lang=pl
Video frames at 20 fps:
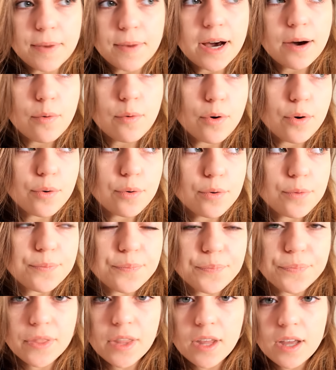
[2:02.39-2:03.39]
małą,
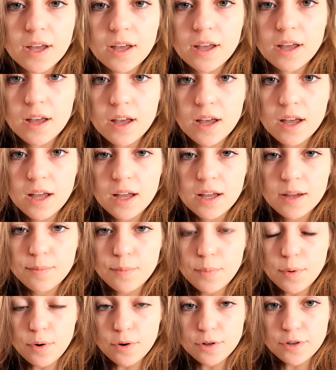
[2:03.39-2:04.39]

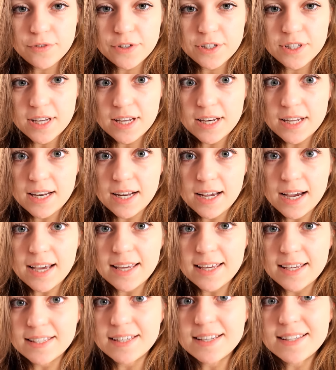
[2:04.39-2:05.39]
bo oczywiście Lilka
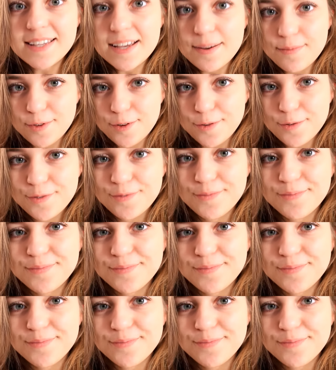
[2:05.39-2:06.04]
jedzie ze mną.